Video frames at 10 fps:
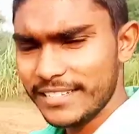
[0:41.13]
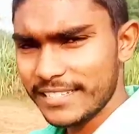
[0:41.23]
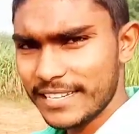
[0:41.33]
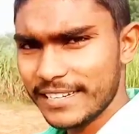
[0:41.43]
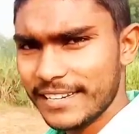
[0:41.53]

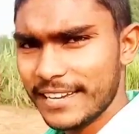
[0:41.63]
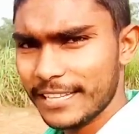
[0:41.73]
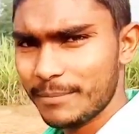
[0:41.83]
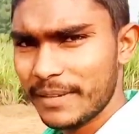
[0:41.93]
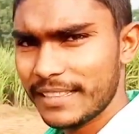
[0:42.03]
जैसा कि
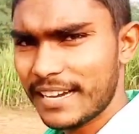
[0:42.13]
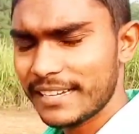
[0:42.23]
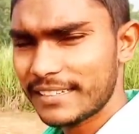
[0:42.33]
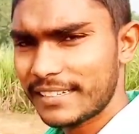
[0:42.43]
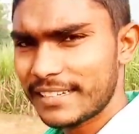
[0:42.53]
खेत में
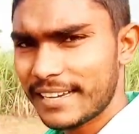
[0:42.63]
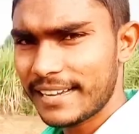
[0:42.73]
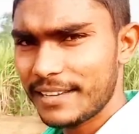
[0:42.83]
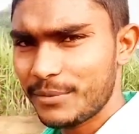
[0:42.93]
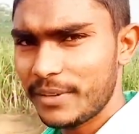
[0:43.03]
धान कट रहा
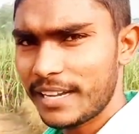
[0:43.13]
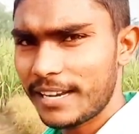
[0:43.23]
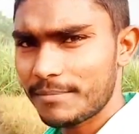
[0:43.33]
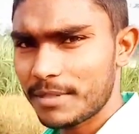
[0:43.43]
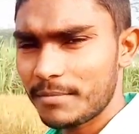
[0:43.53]
है फिलहाल
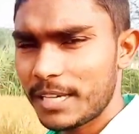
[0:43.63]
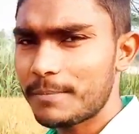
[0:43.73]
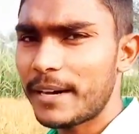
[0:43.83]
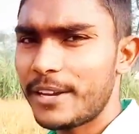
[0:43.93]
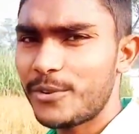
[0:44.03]
आप सब देख पा रहे